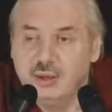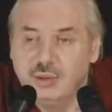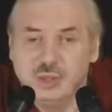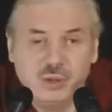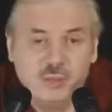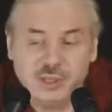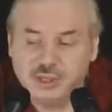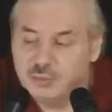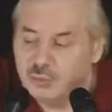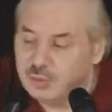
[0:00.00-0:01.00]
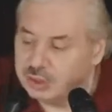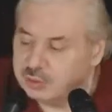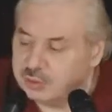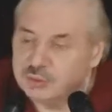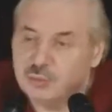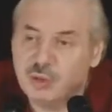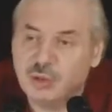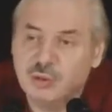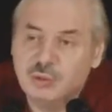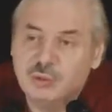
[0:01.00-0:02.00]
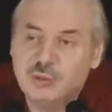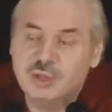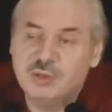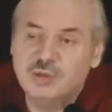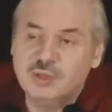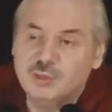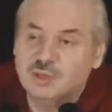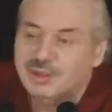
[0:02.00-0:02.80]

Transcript: Он не только приносил бумажку, там, в прокуратуру, которую возьмут,